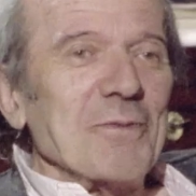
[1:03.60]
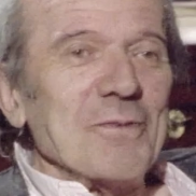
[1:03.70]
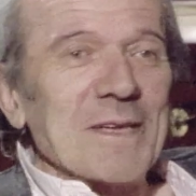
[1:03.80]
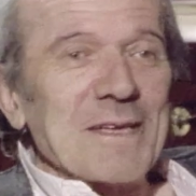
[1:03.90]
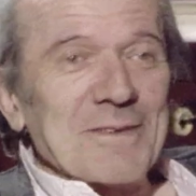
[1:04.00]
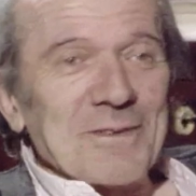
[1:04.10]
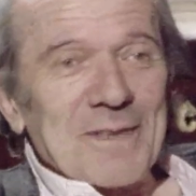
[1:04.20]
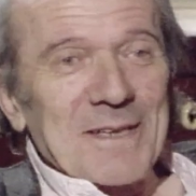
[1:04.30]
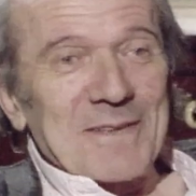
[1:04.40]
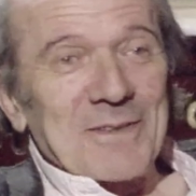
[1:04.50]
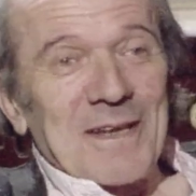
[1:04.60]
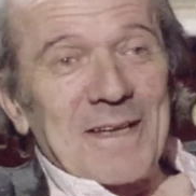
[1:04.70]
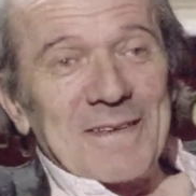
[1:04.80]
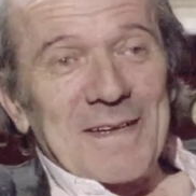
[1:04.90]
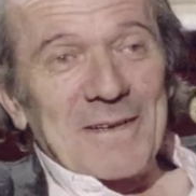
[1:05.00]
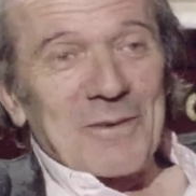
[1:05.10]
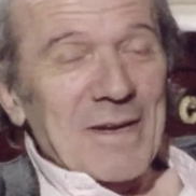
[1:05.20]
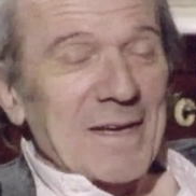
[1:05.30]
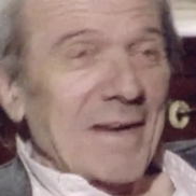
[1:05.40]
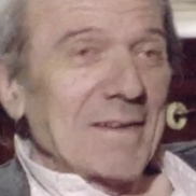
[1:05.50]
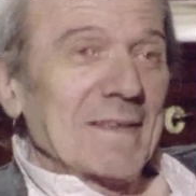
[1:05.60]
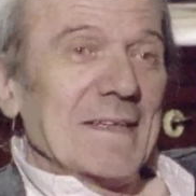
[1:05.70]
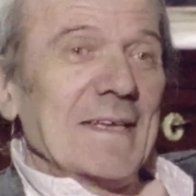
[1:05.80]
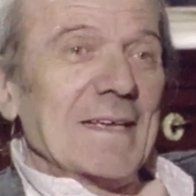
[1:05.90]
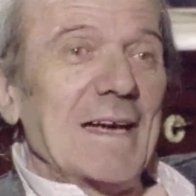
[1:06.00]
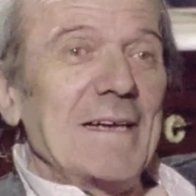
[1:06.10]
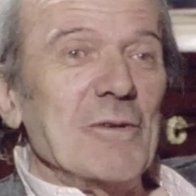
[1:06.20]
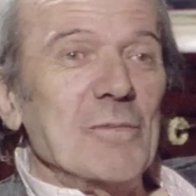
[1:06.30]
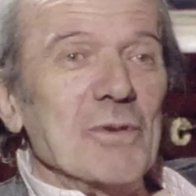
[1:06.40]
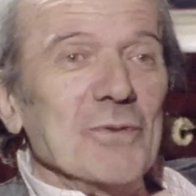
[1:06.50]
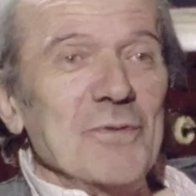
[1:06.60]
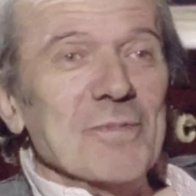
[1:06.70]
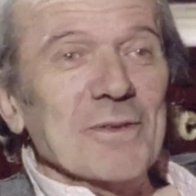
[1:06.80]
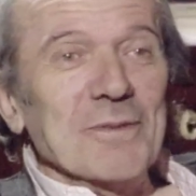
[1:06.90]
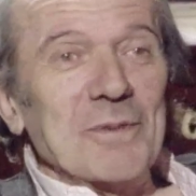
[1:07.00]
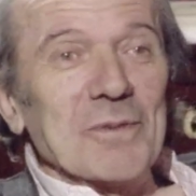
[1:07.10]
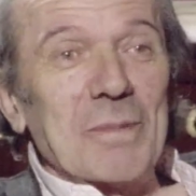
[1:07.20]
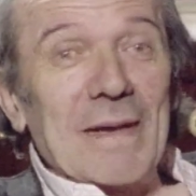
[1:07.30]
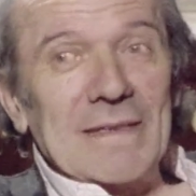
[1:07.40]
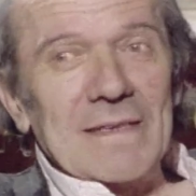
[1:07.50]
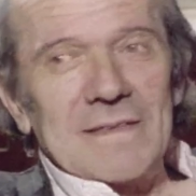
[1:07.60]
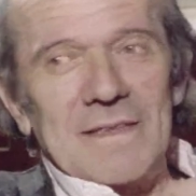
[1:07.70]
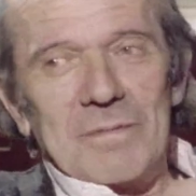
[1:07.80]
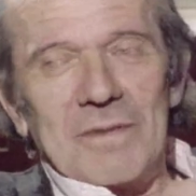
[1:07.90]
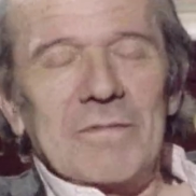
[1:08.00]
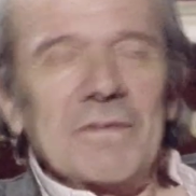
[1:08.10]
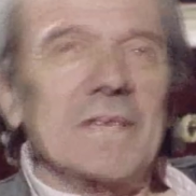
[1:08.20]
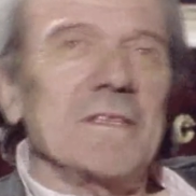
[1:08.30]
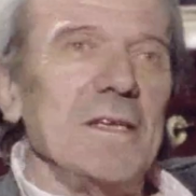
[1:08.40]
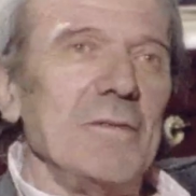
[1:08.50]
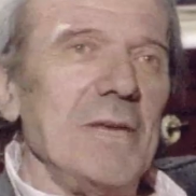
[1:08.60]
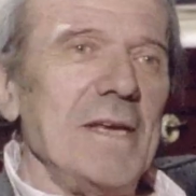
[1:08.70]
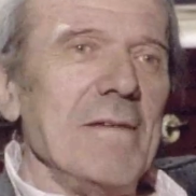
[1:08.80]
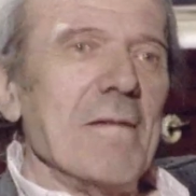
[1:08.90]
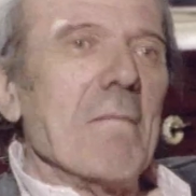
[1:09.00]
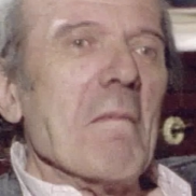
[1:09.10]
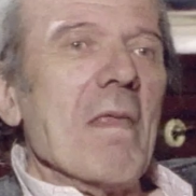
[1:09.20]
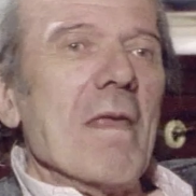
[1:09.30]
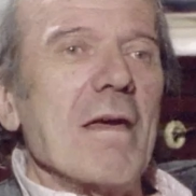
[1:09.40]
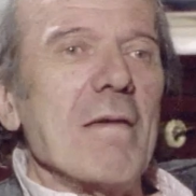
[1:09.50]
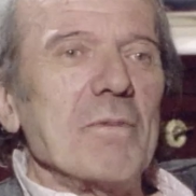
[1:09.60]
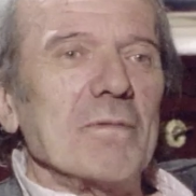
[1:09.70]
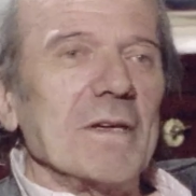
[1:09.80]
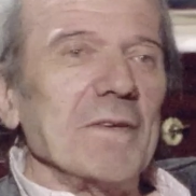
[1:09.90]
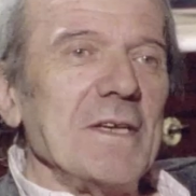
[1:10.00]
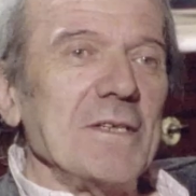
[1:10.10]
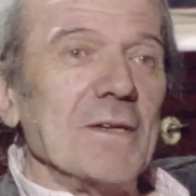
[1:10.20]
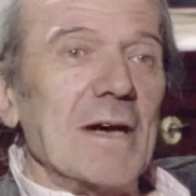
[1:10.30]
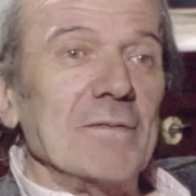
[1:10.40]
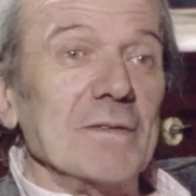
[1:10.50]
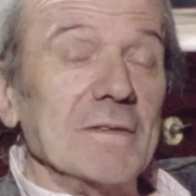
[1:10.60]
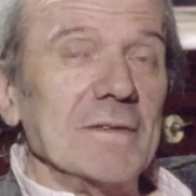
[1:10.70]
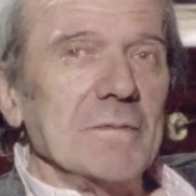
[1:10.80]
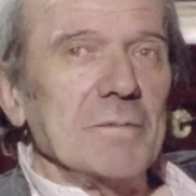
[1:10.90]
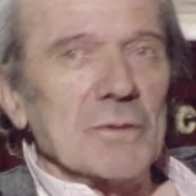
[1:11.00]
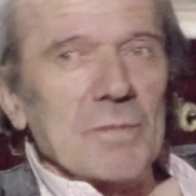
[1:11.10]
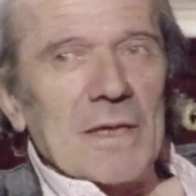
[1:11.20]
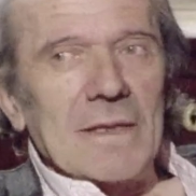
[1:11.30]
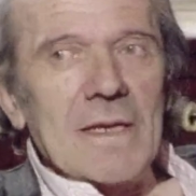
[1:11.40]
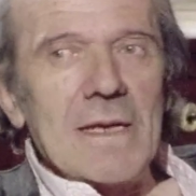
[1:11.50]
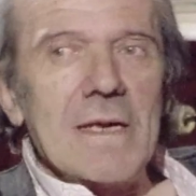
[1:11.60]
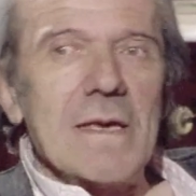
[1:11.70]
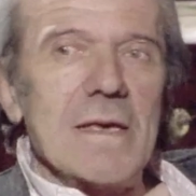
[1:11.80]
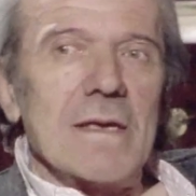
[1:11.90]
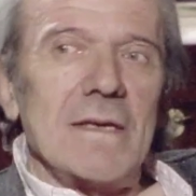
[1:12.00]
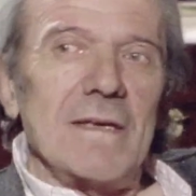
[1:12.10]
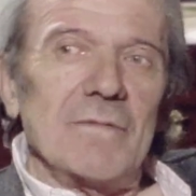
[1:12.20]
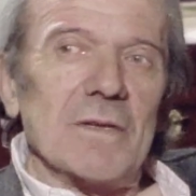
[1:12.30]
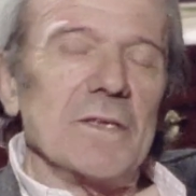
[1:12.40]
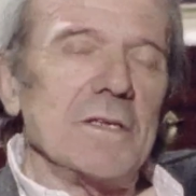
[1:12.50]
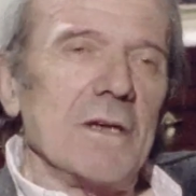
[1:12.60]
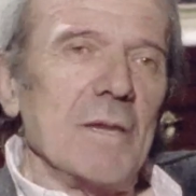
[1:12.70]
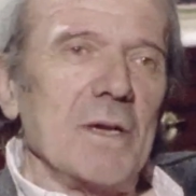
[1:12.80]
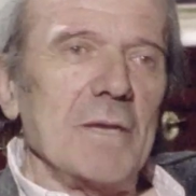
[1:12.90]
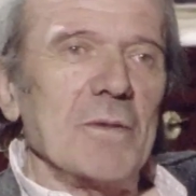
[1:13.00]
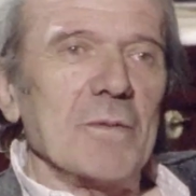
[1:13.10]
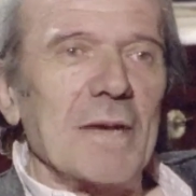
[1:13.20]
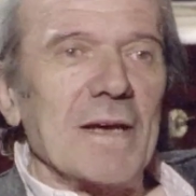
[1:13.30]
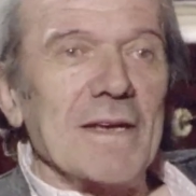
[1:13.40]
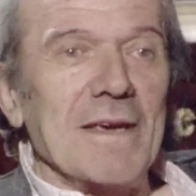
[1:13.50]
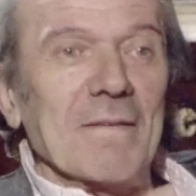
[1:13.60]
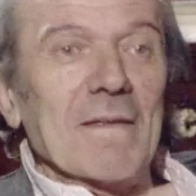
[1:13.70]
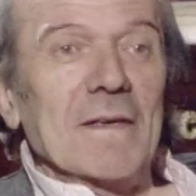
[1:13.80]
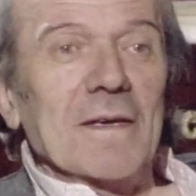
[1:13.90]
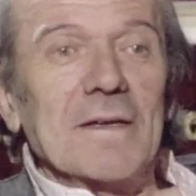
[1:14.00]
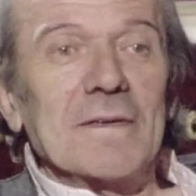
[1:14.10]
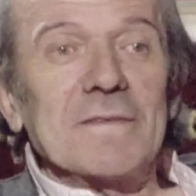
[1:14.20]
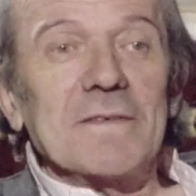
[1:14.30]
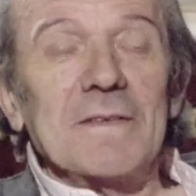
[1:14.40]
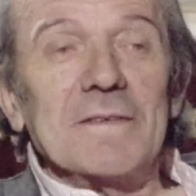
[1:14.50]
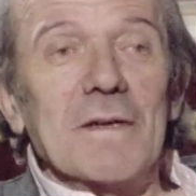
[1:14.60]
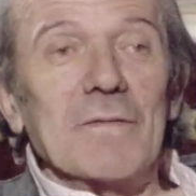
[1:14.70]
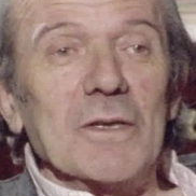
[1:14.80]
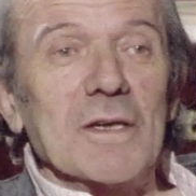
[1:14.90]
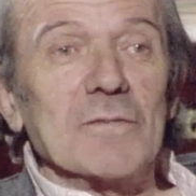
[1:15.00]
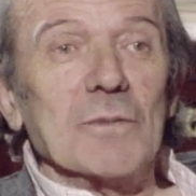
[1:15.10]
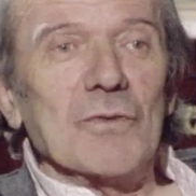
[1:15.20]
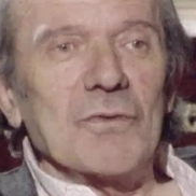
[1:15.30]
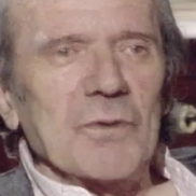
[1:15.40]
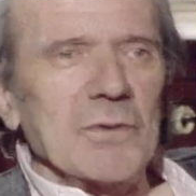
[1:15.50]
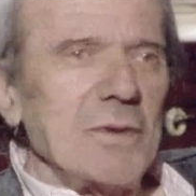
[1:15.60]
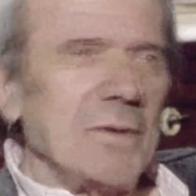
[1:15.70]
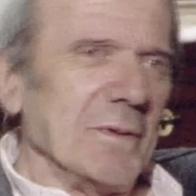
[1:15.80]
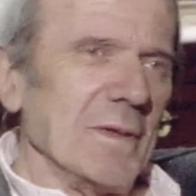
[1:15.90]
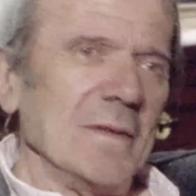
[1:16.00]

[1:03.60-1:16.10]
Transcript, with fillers: du voyage, le voyage intellectuel. Aller au bout du monde pour parler, ce qu'il pourrait faire chez lui, et pour voir des gens avant pour parler, et voir des gens après pour parler. Euh, c'est un voyage monstrueux.